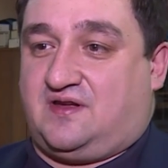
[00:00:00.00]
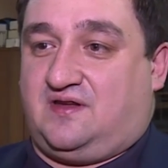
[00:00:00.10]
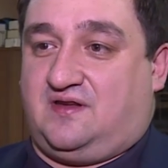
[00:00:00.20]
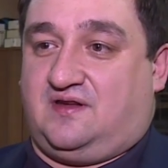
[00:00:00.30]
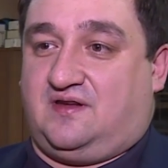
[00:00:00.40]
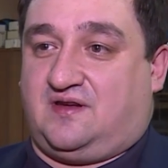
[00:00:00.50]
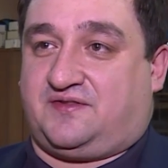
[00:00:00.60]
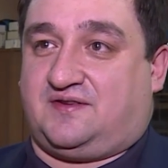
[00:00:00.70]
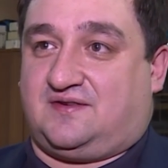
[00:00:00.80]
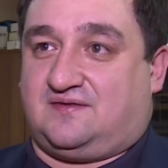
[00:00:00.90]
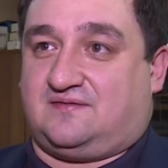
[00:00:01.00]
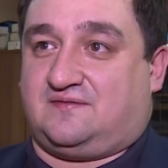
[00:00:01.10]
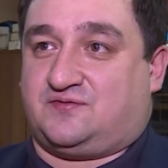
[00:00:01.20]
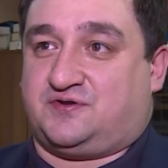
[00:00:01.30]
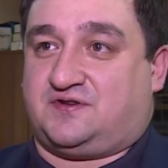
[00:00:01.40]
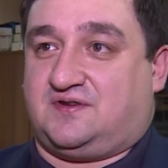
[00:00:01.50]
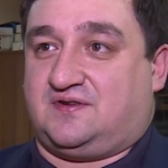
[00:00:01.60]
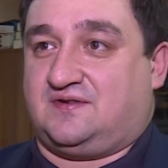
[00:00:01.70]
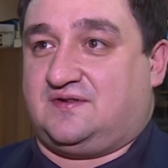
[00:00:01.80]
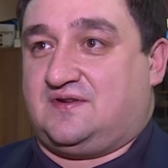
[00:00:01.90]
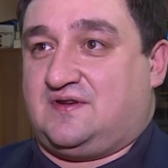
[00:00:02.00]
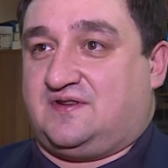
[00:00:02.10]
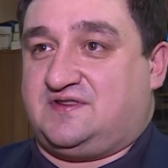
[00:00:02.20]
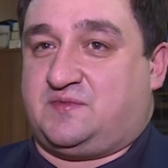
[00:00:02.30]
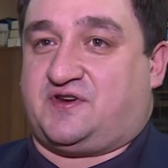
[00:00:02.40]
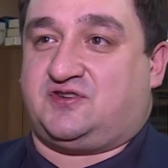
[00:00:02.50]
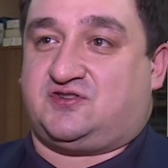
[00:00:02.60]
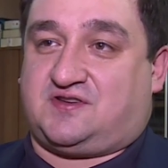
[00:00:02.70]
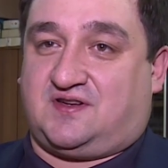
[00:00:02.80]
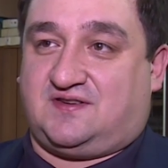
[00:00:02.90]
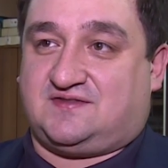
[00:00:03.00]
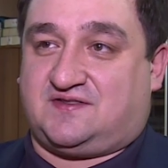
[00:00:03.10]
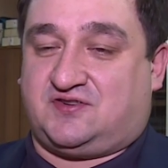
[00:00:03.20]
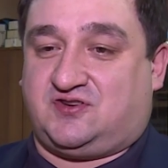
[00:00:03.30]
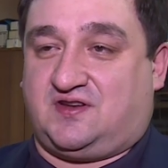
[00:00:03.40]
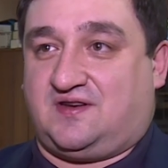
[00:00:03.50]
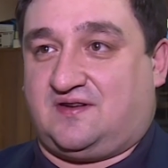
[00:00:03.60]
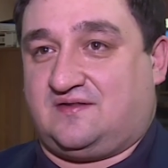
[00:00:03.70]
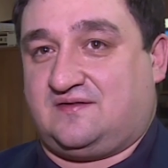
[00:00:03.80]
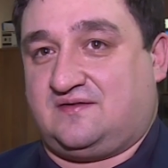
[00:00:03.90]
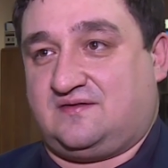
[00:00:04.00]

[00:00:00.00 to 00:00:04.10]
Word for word: и это все-таки демократическое извращение –